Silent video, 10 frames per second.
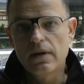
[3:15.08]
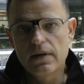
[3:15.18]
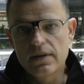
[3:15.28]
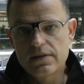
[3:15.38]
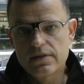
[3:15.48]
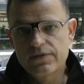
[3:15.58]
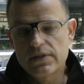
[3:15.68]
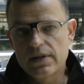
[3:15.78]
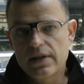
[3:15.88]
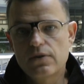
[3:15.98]
E, w
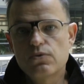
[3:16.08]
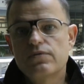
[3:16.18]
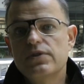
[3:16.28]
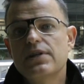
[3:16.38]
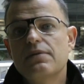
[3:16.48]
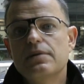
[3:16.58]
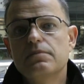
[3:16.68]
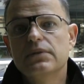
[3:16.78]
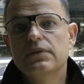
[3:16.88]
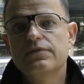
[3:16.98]
CNN już
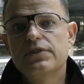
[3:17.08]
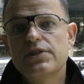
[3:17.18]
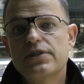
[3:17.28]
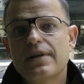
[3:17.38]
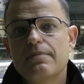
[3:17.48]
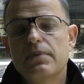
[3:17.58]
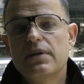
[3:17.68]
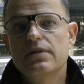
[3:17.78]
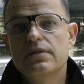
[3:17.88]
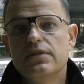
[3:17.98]
widziałem e, w czasie
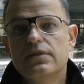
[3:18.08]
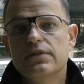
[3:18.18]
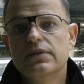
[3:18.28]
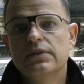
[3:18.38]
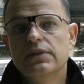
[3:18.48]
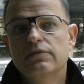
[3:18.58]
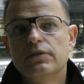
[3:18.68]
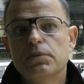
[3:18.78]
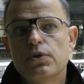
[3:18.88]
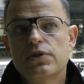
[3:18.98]
kampanii e,
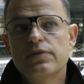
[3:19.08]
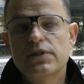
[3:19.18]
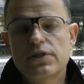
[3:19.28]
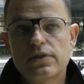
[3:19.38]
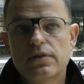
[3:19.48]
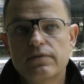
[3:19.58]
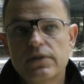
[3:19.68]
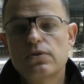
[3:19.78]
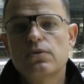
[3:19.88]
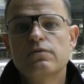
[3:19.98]
wyborczej, w czasie
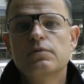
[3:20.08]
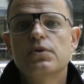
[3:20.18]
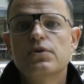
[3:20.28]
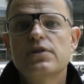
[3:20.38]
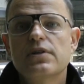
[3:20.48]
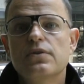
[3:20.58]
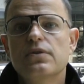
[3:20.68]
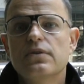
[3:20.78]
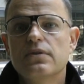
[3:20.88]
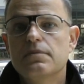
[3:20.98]
wieczoru
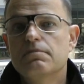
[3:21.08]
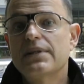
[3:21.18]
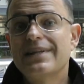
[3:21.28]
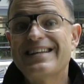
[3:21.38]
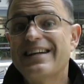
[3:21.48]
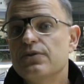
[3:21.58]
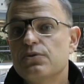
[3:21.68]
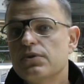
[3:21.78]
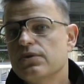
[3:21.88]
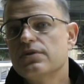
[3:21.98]
wyborczego
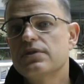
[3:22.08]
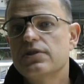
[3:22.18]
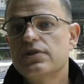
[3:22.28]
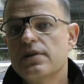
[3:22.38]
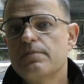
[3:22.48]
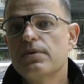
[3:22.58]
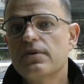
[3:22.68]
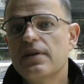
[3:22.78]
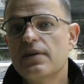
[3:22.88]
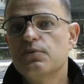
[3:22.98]
materializujących się
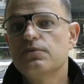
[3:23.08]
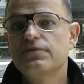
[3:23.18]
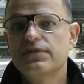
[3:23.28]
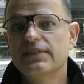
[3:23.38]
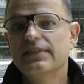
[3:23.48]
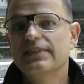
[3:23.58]
reporterów